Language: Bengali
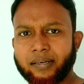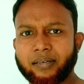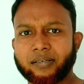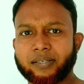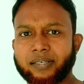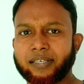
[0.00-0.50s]

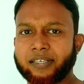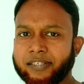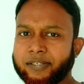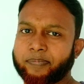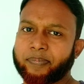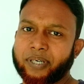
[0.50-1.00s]
কান্ট
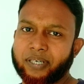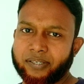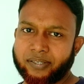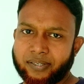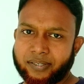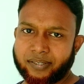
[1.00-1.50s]

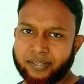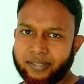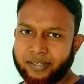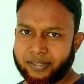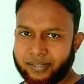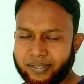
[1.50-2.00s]
এক্সপ্রেস
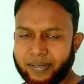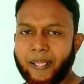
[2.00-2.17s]
ইট